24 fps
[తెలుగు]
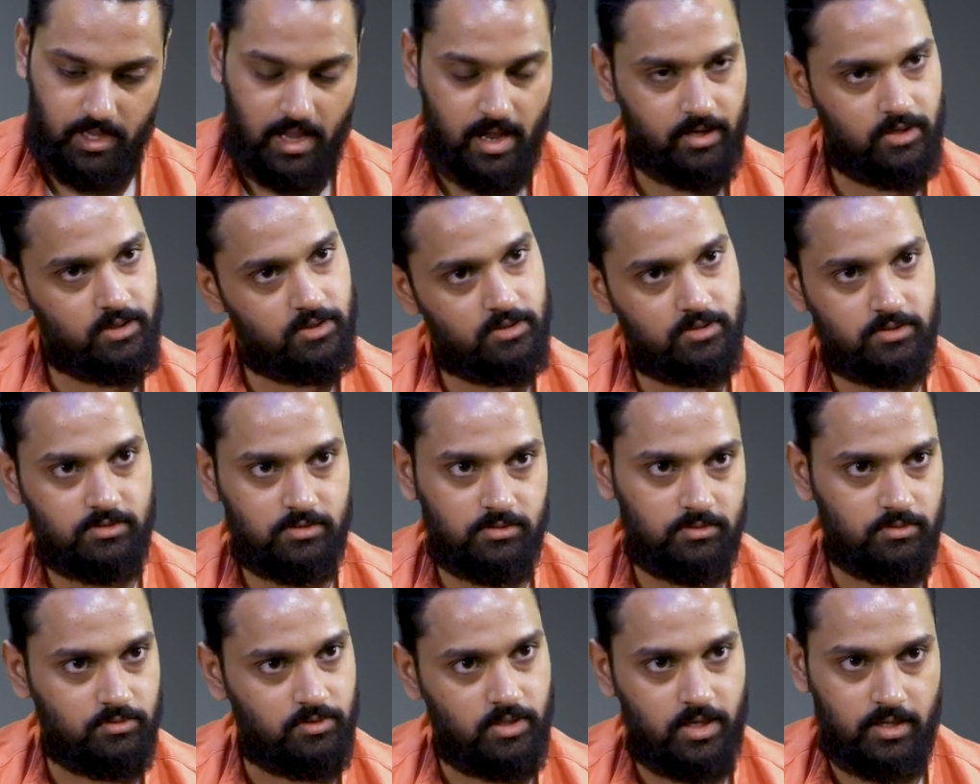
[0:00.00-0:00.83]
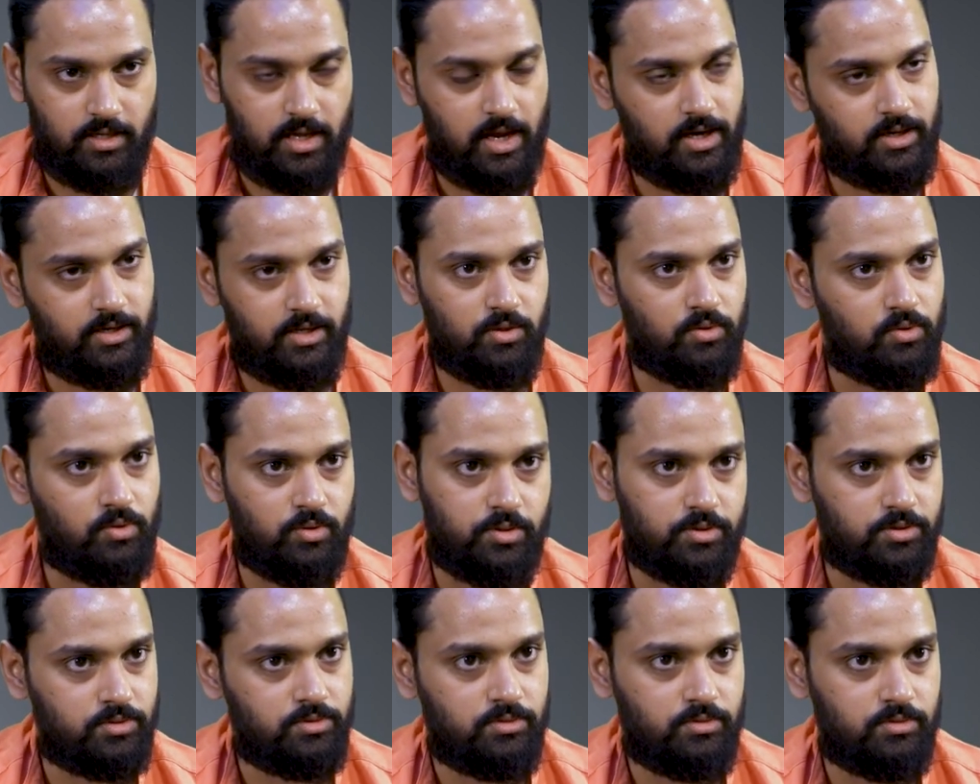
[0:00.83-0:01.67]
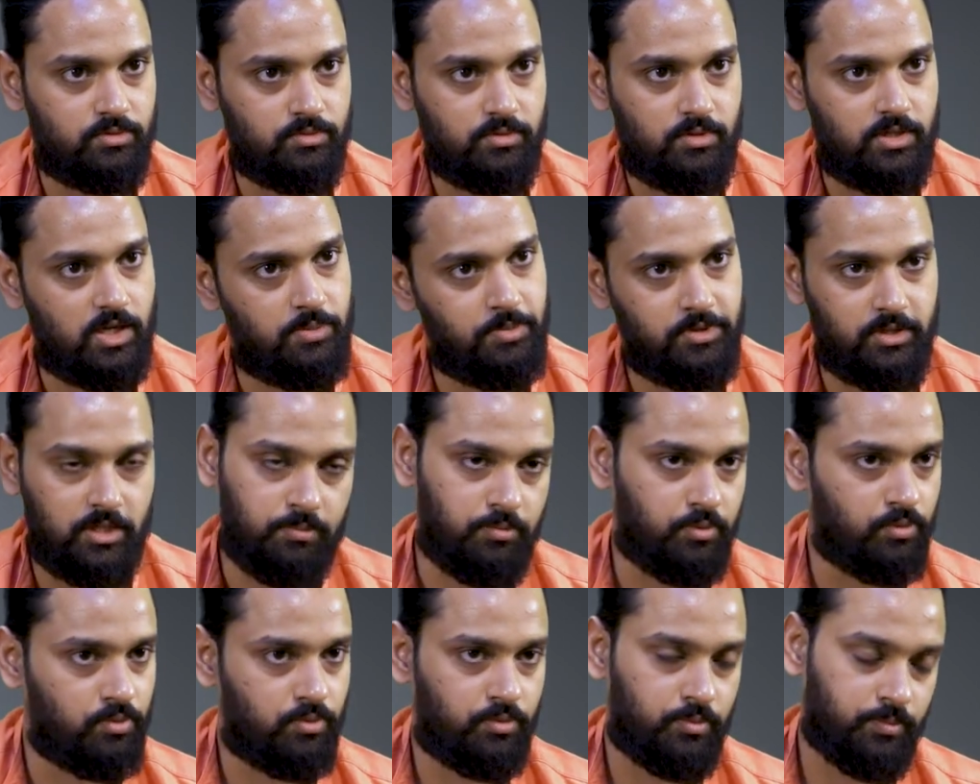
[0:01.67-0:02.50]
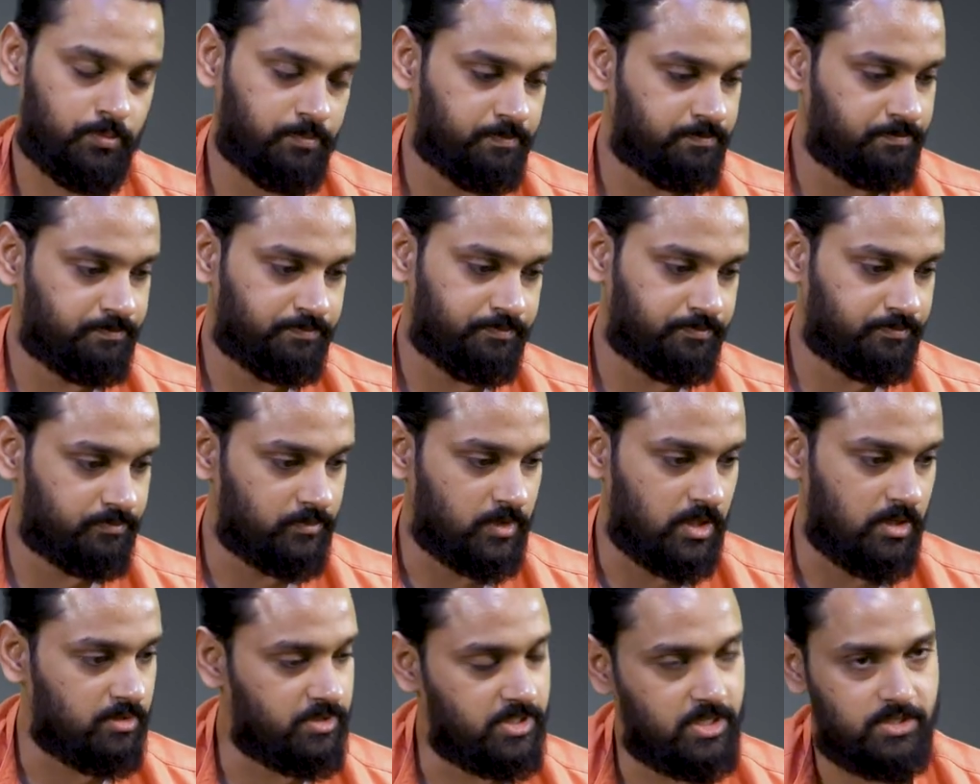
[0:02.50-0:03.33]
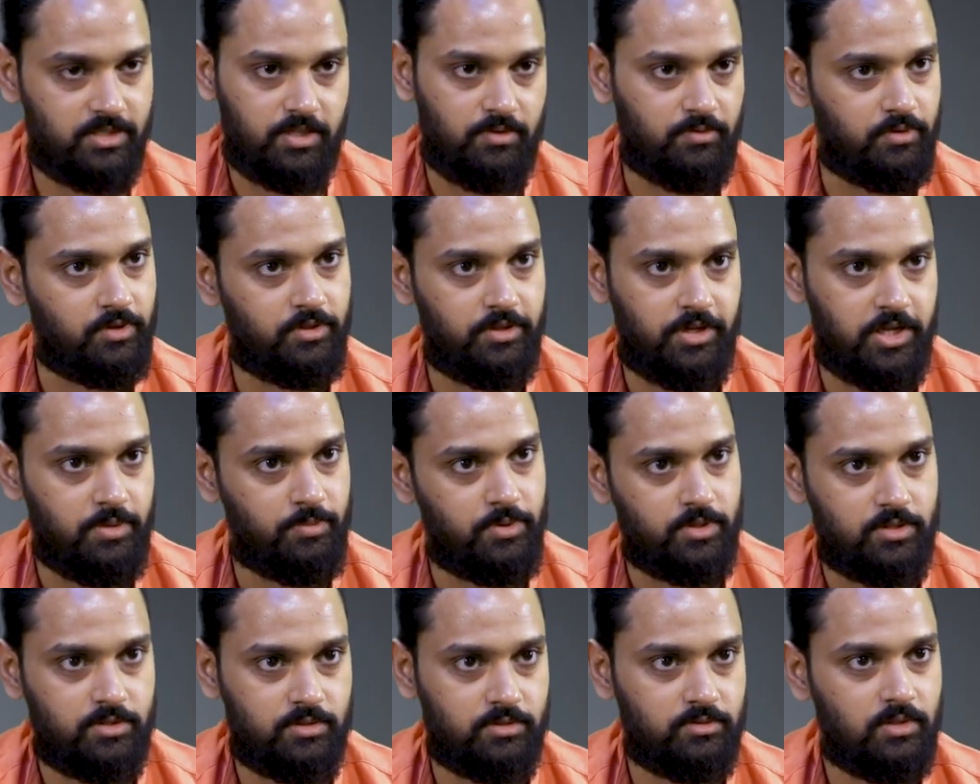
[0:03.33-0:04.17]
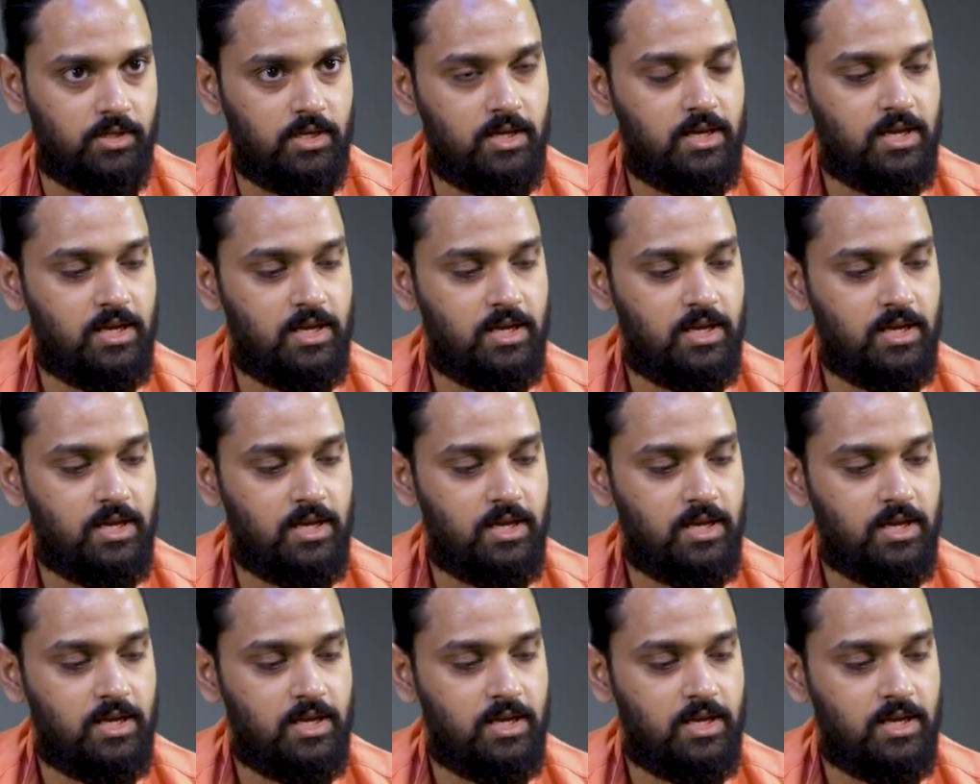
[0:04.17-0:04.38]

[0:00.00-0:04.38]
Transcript: యాక్టర్స్ యాక్టింగ్ కోర్సు నమిత్ కపూర్ చేసామండి త్రీ మంత్స్